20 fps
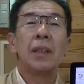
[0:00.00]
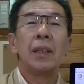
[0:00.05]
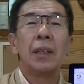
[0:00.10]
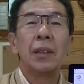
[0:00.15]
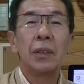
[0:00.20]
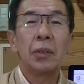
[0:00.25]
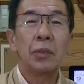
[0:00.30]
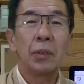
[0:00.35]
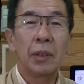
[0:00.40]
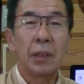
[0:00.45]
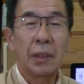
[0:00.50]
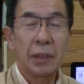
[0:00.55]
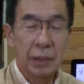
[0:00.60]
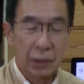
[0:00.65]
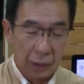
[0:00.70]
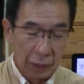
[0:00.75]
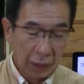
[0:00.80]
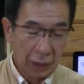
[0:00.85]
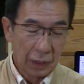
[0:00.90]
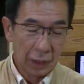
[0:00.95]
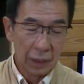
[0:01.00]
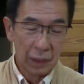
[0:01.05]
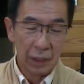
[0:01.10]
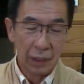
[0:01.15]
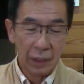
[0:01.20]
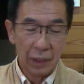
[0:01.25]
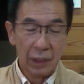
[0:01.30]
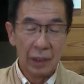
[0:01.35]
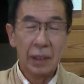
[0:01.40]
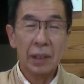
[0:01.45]
だいたのがですね
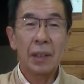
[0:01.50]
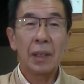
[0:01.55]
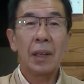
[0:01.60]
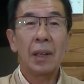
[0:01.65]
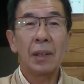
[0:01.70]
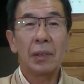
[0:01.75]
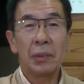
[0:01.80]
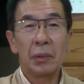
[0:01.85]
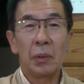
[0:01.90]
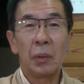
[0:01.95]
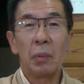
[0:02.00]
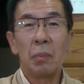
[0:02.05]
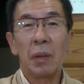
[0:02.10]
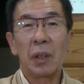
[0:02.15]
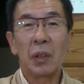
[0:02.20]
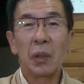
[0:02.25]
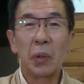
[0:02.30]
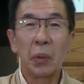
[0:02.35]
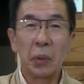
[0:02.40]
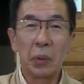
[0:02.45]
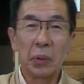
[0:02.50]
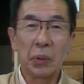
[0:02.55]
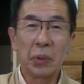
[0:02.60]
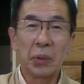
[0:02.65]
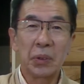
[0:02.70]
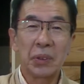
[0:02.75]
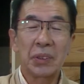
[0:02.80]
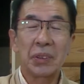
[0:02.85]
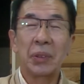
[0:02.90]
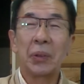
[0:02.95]
AI の、ま恐
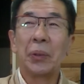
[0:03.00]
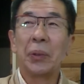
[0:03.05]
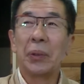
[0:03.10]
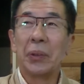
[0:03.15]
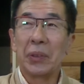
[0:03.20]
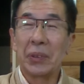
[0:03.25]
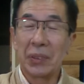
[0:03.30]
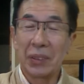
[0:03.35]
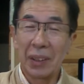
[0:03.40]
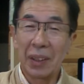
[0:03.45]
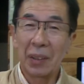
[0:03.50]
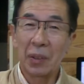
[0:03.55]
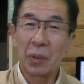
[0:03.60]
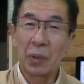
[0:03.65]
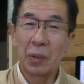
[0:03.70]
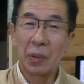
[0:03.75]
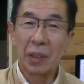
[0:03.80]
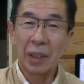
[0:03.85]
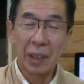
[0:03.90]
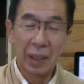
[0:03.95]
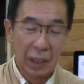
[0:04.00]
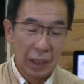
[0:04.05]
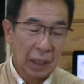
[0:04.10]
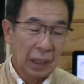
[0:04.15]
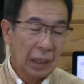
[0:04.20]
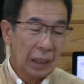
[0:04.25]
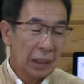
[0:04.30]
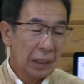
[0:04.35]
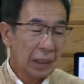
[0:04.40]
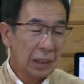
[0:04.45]
竜すごいですねこれ
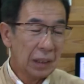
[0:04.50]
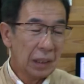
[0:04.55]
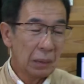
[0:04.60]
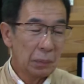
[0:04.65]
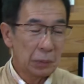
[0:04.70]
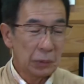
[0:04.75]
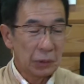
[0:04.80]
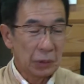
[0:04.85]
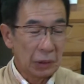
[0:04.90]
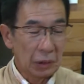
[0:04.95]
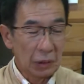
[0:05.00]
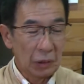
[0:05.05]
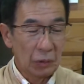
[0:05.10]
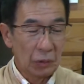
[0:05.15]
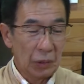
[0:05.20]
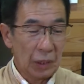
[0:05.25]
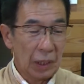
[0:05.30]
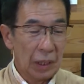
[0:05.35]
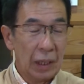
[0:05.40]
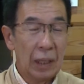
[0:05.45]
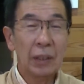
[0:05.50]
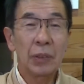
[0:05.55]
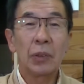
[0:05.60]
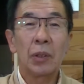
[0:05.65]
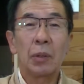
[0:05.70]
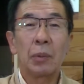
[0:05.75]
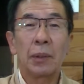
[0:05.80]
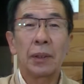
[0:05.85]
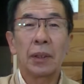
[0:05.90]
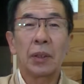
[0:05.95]
いいアプリなので後
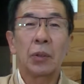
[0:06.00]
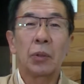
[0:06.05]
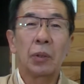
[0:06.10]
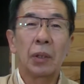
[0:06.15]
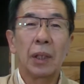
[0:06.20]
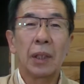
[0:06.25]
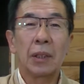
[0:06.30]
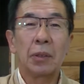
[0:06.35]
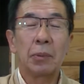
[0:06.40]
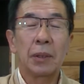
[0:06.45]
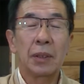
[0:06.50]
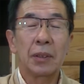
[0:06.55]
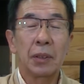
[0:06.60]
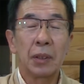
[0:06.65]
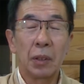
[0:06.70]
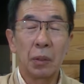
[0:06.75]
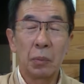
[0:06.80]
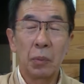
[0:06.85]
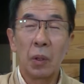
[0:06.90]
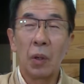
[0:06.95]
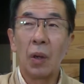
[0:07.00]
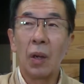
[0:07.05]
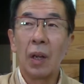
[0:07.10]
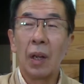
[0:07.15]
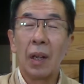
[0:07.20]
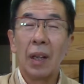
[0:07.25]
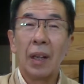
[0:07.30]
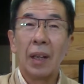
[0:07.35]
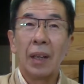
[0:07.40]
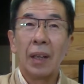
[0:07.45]
でまた紹介しますけども
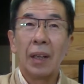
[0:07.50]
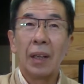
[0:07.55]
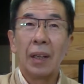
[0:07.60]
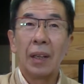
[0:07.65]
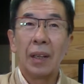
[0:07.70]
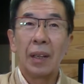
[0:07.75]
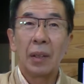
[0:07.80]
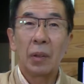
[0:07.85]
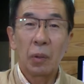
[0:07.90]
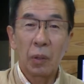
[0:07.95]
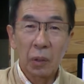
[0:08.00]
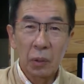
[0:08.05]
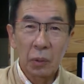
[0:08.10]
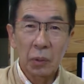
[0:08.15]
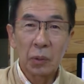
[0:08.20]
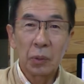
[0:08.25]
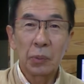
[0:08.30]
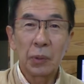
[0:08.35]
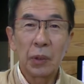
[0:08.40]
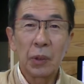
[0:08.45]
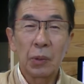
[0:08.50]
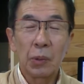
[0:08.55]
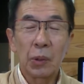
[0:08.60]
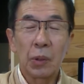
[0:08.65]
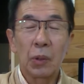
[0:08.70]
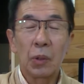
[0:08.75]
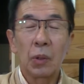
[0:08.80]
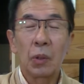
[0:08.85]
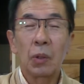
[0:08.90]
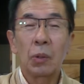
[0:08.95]
これ子供喜
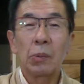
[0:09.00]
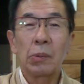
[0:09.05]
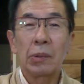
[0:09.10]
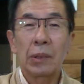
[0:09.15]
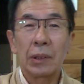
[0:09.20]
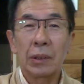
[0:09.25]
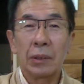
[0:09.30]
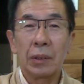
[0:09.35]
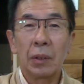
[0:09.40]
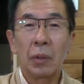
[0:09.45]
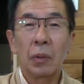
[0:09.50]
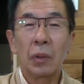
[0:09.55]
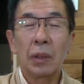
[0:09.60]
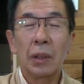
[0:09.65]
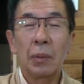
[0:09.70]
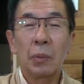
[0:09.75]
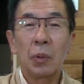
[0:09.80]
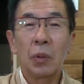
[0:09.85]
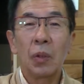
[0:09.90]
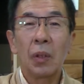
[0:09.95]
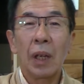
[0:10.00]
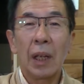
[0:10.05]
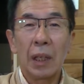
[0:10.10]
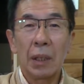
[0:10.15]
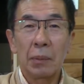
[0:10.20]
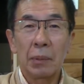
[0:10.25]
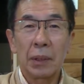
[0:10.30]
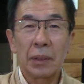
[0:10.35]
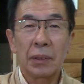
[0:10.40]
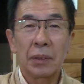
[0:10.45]
びますねこんなものがあ
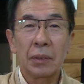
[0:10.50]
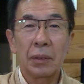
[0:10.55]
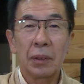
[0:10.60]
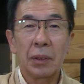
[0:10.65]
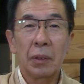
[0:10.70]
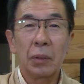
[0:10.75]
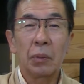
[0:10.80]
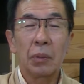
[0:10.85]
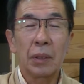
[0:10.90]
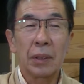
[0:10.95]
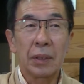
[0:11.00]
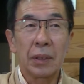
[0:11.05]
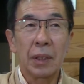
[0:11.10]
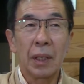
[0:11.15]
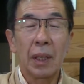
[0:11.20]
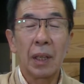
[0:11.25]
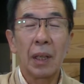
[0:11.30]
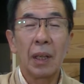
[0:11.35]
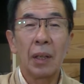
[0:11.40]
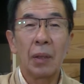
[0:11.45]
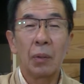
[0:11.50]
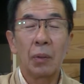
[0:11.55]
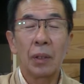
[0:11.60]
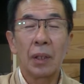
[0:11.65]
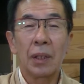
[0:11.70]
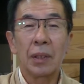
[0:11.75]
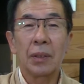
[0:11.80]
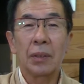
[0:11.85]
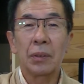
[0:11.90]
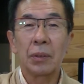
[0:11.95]
りますそれで今日ですねお
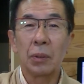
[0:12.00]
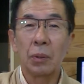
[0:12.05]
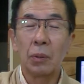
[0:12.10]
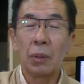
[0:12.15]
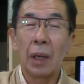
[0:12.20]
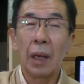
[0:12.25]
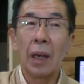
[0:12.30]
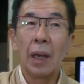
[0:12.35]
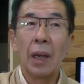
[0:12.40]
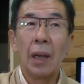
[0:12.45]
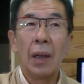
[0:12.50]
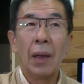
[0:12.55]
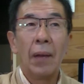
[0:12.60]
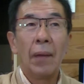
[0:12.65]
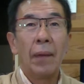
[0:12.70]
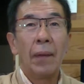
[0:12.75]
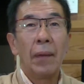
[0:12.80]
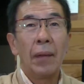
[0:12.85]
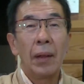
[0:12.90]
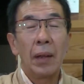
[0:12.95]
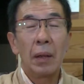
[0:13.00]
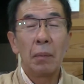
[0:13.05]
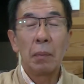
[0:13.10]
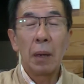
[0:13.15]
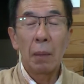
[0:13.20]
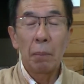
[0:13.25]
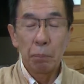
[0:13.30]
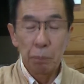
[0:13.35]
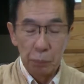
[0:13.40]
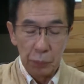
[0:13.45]
話しするのは
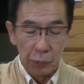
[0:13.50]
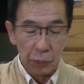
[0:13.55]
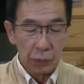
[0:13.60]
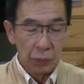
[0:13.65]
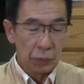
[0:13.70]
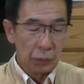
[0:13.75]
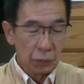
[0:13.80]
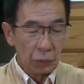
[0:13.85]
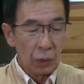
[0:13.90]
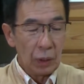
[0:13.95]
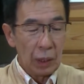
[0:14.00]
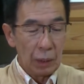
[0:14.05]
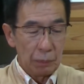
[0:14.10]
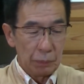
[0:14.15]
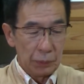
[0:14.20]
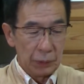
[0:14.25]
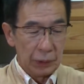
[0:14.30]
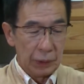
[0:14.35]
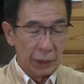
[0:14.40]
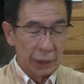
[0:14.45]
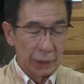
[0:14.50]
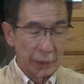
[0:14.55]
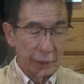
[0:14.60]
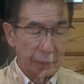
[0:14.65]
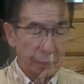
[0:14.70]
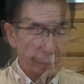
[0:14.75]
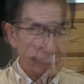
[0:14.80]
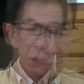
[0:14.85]
マップのアプリです